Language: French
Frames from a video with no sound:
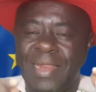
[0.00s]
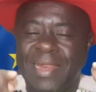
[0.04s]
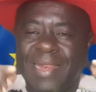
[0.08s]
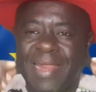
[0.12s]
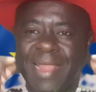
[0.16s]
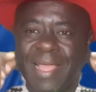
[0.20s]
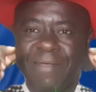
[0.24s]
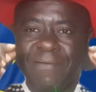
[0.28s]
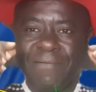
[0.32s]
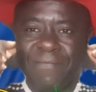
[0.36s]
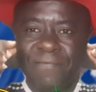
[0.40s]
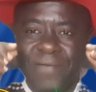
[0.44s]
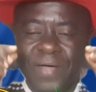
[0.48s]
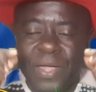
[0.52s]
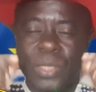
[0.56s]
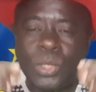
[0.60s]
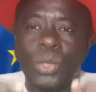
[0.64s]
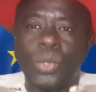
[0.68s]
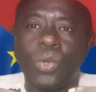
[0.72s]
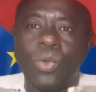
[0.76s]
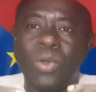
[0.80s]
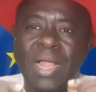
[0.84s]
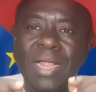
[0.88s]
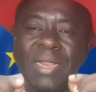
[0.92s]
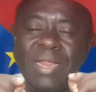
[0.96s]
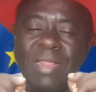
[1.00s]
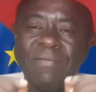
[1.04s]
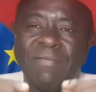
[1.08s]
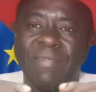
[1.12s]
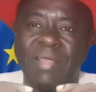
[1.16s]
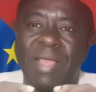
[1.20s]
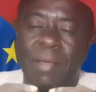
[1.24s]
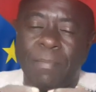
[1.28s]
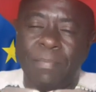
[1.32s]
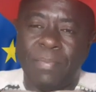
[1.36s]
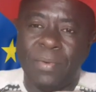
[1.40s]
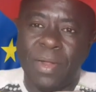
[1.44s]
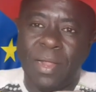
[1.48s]
Les vassaux là
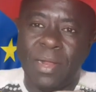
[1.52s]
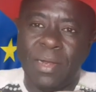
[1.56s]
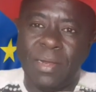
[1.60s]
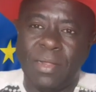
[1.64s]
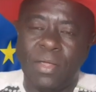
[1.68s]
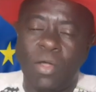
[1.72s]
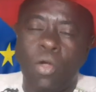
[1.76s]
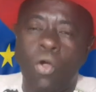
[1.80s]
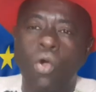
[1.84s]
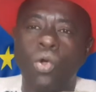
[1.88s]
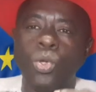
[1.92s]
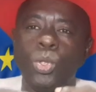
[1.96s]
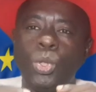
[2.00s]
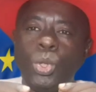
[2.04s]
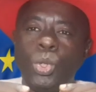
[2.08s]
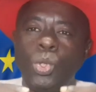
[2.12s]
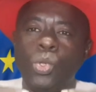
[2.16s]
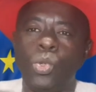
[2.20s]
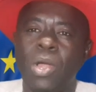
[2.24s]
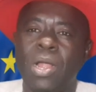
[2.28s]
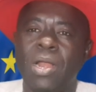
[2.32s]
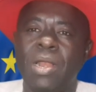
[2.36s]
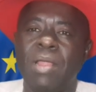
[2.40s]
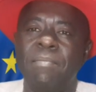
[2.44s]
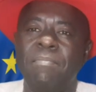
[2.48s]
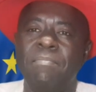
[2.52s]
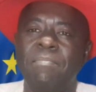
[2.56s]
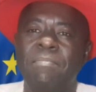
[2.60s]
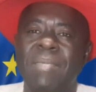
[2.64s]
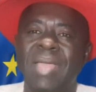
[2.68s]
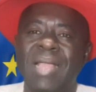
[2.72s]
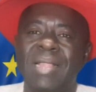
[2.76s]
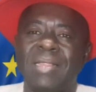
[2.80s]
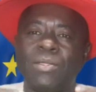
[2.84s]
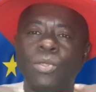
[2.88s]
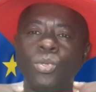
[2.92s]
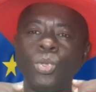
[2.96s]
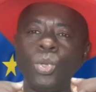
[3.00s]
devraient apprendre. Continuons à les
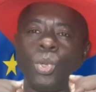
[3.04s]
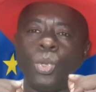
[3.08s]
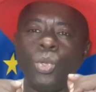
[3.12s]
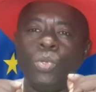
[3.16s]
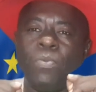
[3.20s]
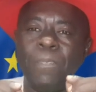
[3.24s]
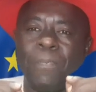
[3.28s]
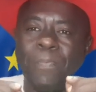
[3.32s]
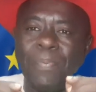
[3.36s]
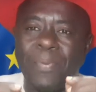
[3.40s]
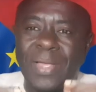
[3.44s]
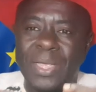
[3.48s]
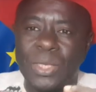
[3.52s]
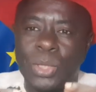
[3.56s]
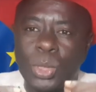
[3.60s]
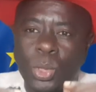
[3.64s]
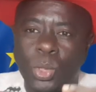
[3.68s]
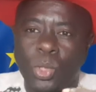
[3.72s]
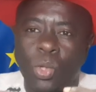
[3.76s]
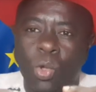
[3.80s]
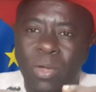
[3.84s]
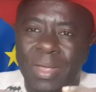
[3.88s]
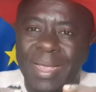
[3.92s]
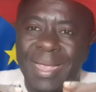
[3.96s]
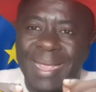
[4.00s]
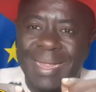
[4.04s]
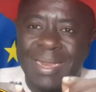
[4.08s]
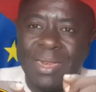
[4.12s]
mettre sous pression